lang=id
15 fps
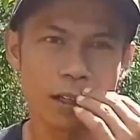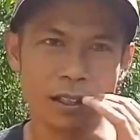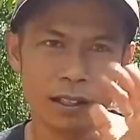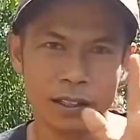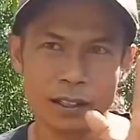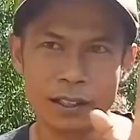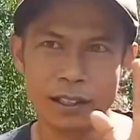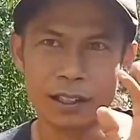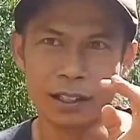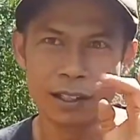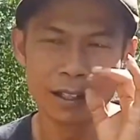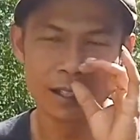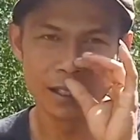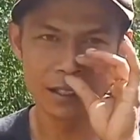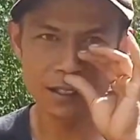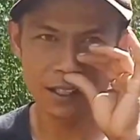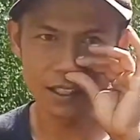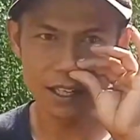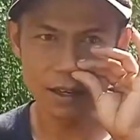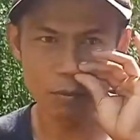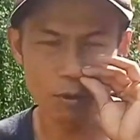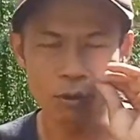uh,
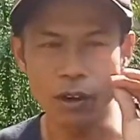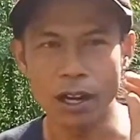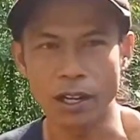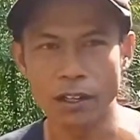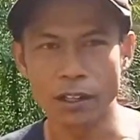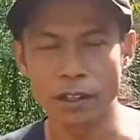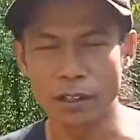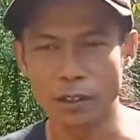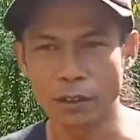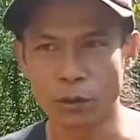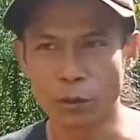saya bukan